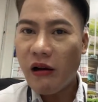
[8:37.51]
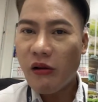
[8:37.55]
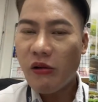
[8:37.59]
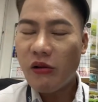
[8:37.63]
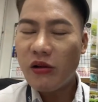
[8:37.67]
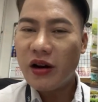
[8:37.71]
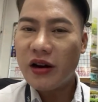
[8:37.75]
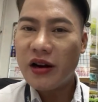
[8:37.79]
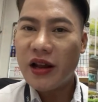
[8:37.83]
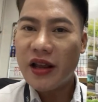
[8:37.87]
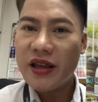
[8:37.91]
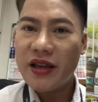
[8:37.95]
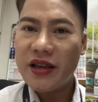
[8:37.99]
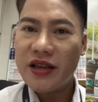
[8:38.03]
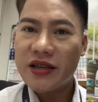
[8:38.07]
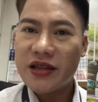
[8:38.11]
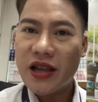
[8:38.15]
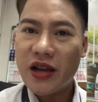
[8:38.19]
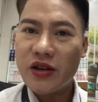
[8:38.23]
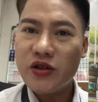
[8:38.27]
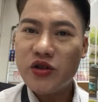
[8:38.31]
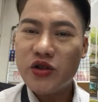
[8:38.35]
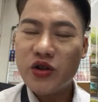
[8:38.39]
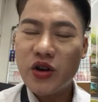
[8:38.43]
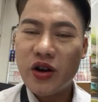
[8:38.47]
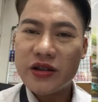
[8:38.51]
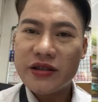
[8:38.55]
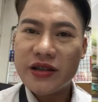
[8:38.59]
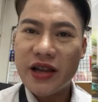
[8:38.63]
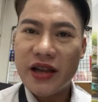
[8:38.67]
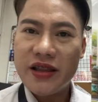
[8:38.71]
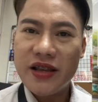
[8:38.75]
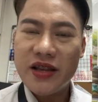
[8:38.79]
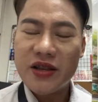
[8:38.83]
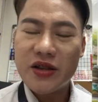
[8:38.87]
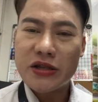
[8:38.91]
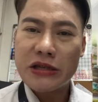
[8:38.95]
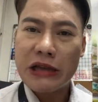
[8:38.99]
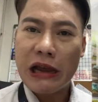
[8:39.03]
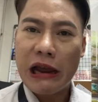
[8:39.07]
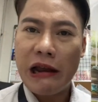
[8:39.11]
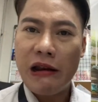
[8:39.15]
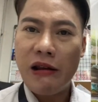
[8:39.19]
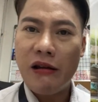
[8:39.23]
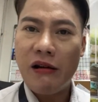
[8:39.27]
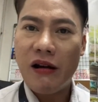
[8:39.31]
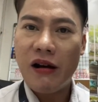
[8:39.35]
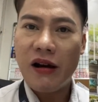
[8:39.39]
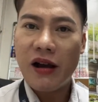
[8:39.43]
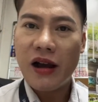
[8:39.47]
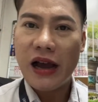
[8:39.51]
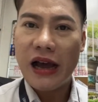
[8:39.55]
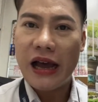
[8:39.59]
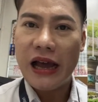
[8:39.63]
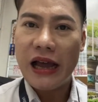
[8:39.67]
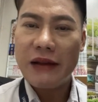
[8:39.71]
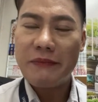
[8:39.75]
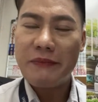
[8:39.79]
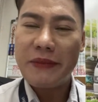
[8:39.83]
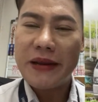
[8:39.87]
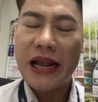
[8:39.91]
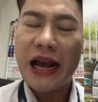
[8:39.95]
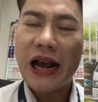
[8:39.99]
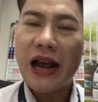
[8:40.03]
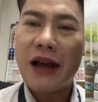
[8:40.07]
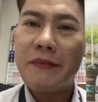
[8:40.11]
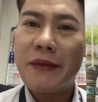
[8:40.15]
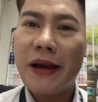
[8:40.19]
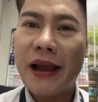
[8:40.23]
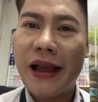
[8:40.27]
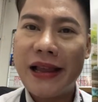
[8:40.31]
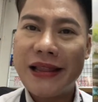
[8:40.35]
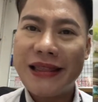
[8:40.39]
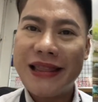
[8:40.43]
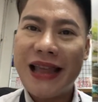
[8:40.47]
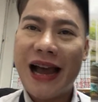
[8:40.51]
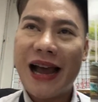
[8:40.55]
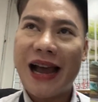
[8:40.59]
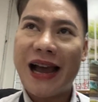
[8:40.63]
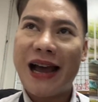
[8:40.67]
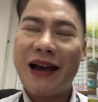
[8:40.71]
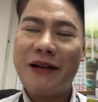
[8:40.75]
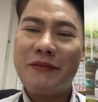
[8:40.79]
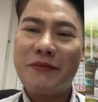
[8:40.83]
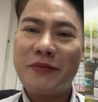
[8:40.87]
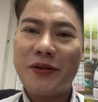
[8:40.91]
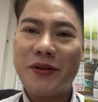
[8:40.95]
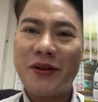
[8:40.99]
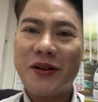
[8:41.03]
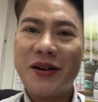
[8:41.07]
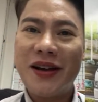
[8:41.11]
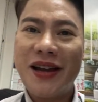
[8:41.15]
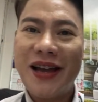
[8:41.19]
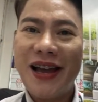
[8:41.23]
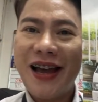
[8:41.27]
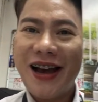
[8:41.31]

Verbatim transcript: Ako lang nag-iisang Diyosa dito sa Caloocan. Pinakamaganda ka mo.